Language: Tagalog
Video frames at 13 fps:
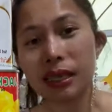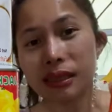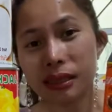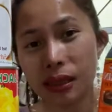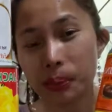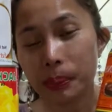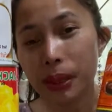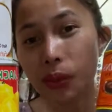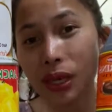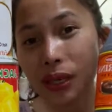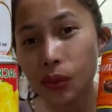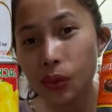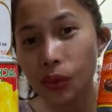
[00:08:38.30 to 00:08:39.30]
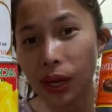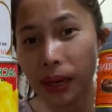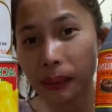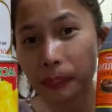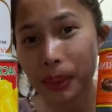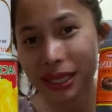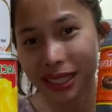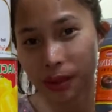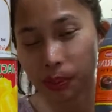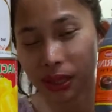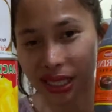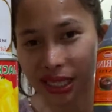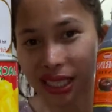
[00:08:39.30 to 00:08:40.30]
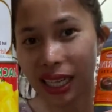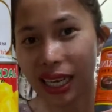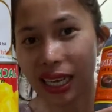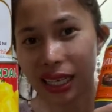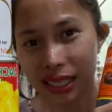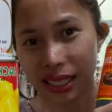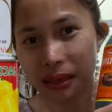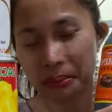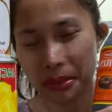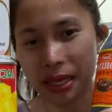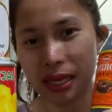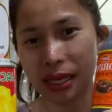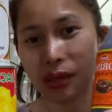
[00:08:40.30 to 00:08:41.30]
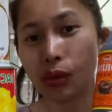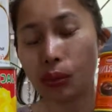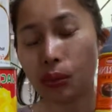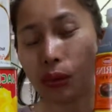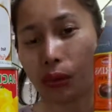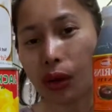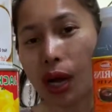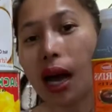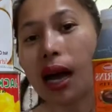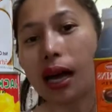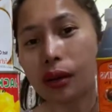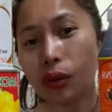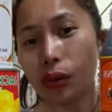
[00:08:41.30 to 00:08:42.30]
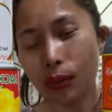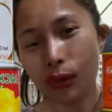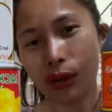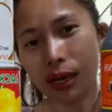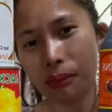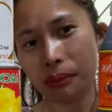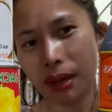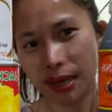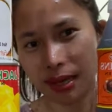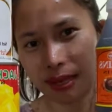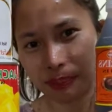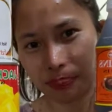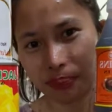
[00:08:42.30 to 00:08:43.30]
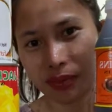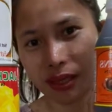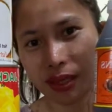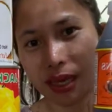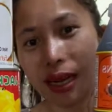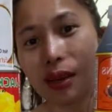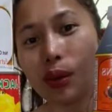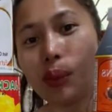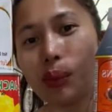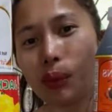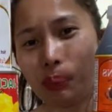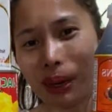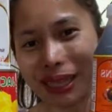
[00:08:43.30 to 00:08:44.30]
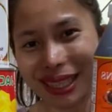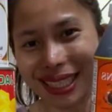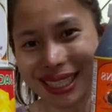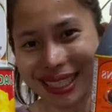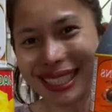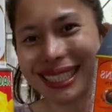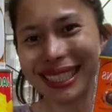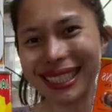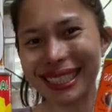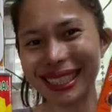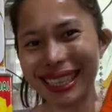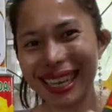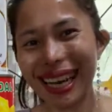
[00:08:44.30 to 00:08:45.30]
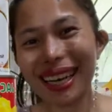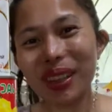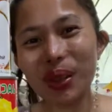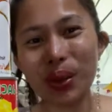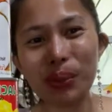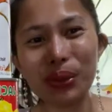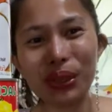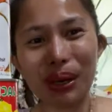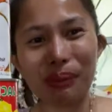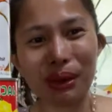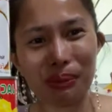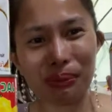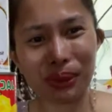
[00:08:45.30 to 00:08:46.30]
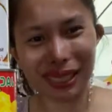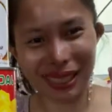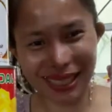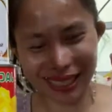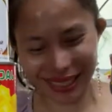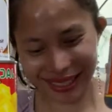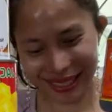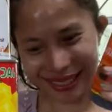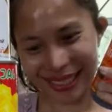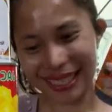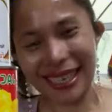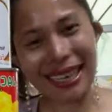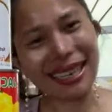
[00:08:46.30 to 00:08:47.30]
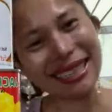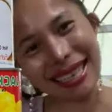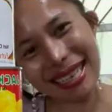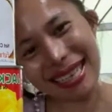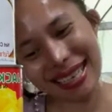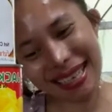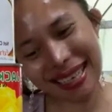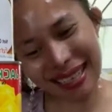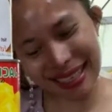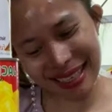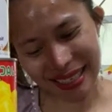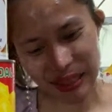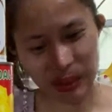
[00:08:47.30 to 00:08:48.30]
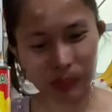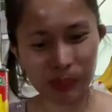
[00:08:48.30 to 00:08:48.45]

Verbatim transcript: So, pag walang ulam, patis-patis lang at kamay. Adobong, adobong kamay. Adobong patis. Adobo na may patis. Yay!